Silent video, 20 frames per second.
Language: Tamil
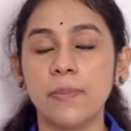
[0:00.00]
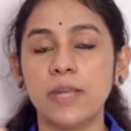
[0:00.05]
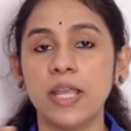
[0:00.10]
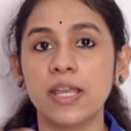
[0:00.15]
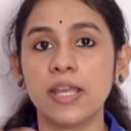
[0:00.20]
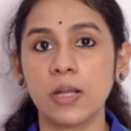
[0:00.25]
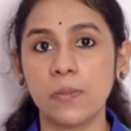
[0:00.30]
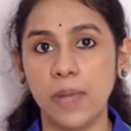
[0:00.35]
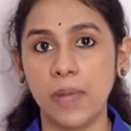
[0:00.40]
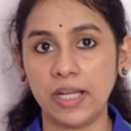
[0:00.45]

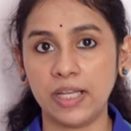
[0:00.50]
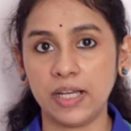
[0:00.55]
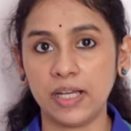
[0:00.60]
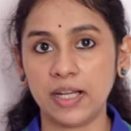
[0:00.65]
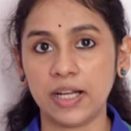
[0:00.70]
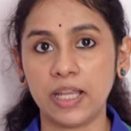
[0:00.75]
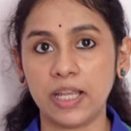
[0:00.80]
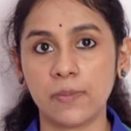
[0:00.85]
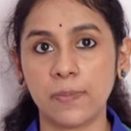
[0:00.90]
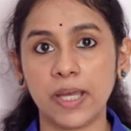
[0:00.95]
அப்படிங்கிற
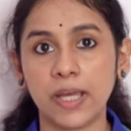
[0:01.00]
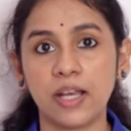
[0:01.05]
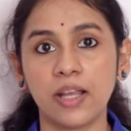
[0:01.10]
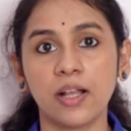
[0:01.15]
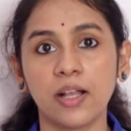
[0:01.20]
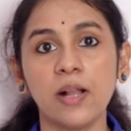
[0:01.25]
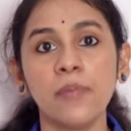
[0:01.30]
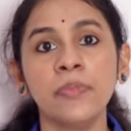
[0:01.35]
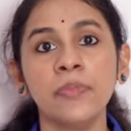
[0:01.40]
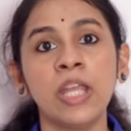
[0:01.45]
பட்டனை கிளிக்
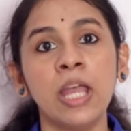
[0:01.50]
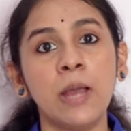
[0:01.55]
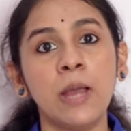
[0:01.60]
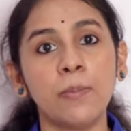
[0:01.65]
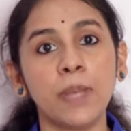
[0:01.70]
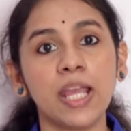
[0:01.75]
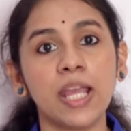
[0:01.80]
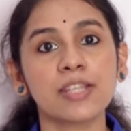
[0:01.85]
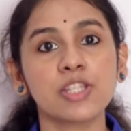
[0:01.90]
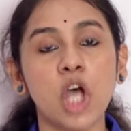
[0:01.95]
பண்ணுங்கள்
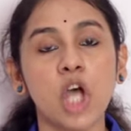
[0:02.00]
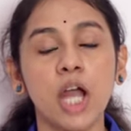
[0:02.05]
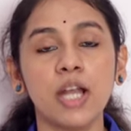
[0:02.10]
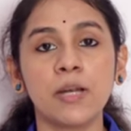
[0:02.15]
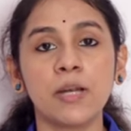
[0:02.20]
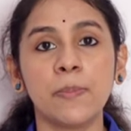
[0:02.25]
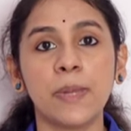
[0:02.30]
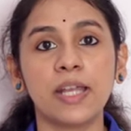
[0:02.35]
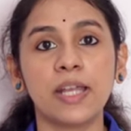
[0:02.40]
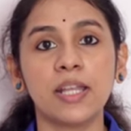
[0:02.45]
பிளேஸ்
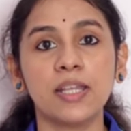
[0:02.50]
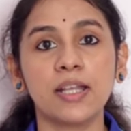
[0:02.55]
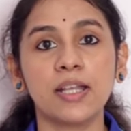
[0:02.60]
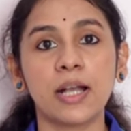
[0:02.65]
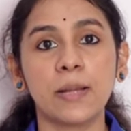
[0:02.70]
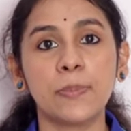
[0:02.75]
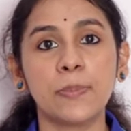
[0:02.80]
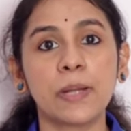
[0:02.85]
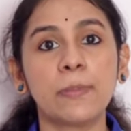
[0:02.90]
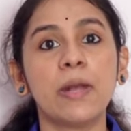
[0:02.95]
ஆர்டர்
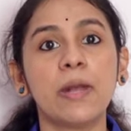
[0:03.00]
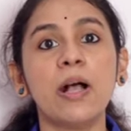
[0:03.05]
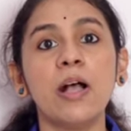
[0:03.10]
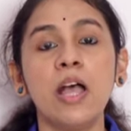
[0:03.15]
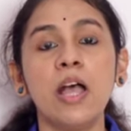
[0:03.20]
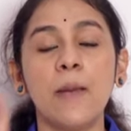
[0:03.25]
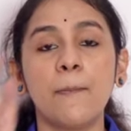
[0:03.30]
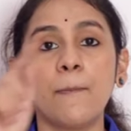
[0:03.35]
பண்ணதுக்கப்புறமா